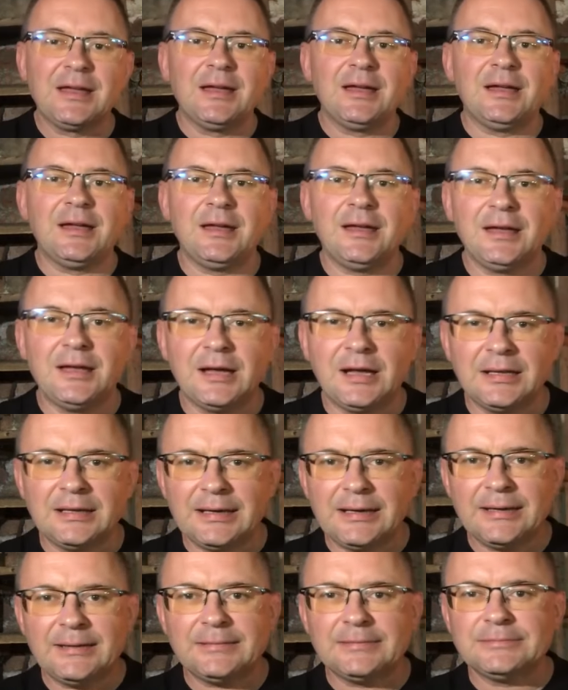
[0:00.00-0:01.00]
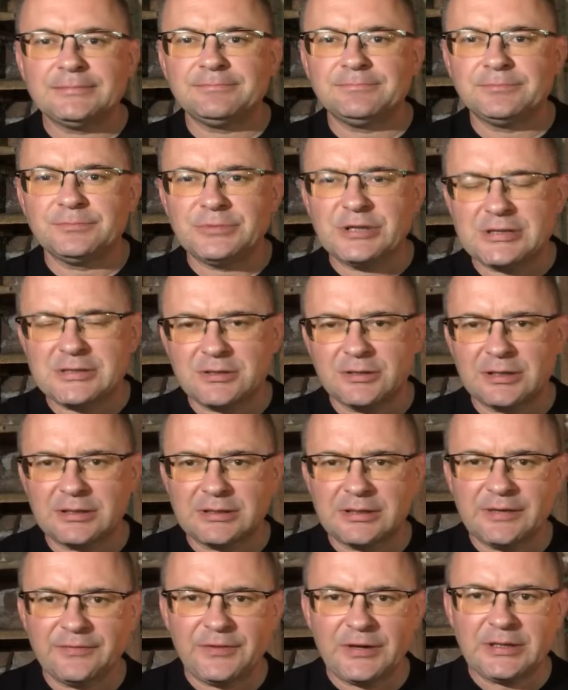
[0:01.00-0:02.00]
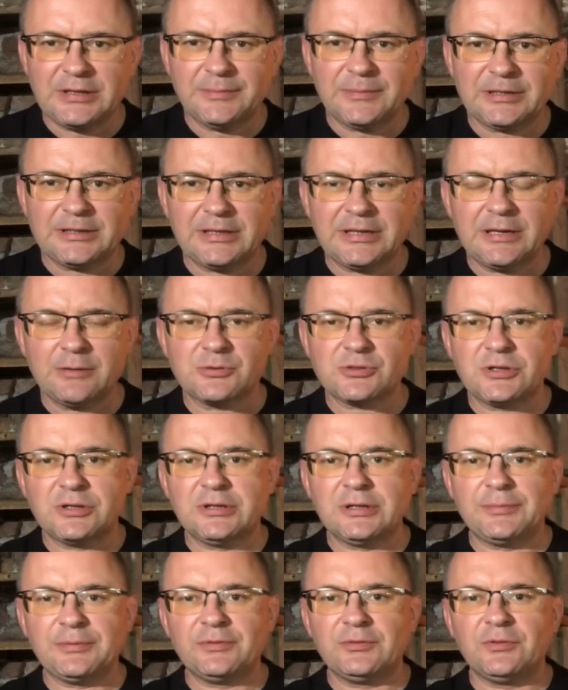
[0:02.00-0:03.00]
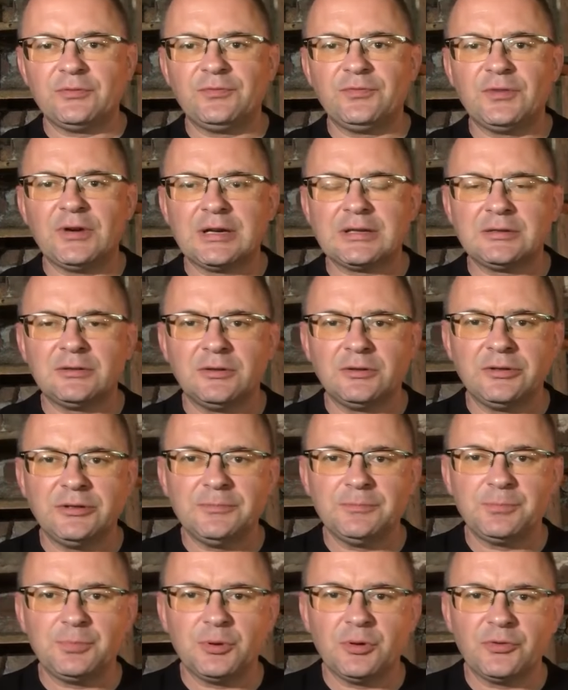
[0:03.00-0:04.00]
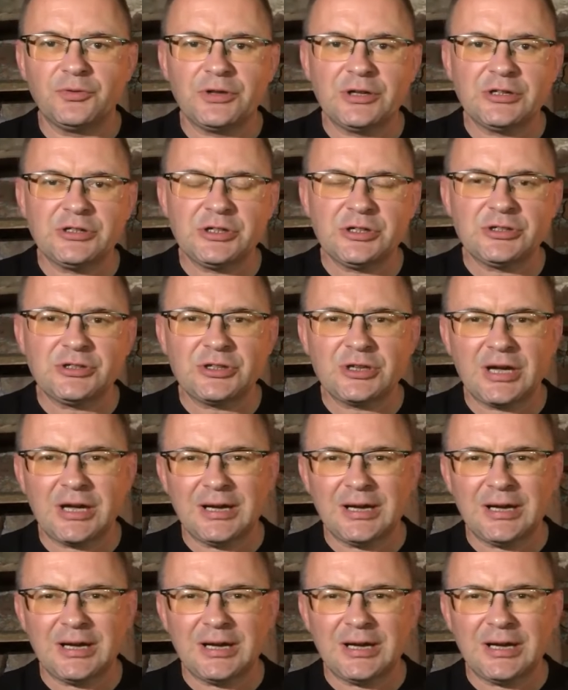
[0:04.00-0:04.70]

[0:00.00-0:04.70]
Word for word: E, ale mm, jest to na tyle fajny materiał, że na pewno warto o nim powiedzieć,